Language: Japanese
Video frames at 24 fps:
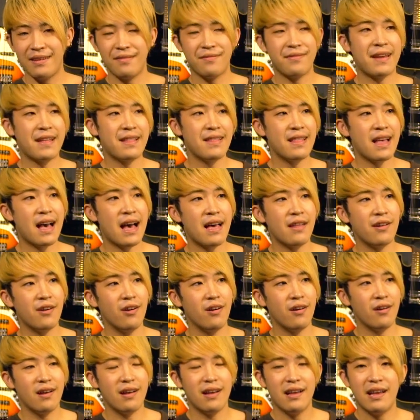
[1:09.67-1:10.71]
フェンダー
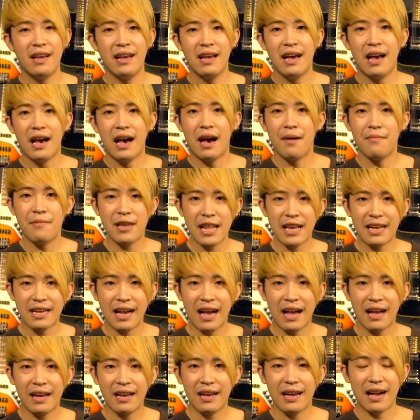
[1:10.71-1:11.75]
の
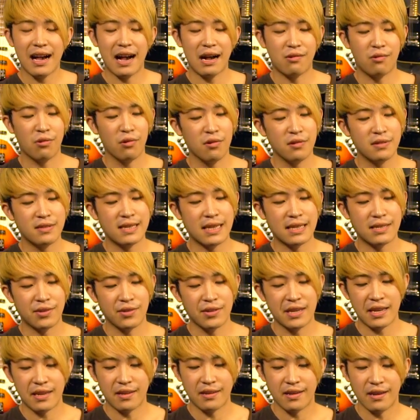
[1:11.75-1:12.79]

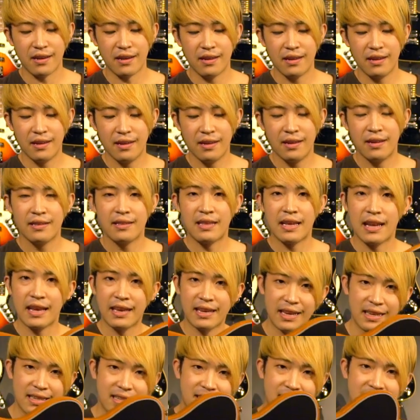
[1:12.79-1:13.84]
アメリカンアコースタソニック
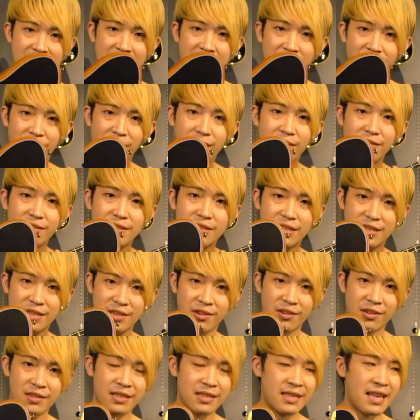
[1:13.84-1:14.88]
テレキャスターを使
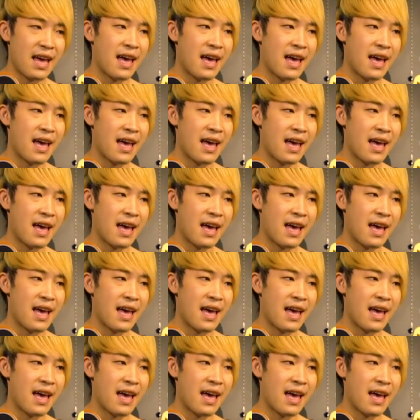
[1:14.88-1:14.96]
用し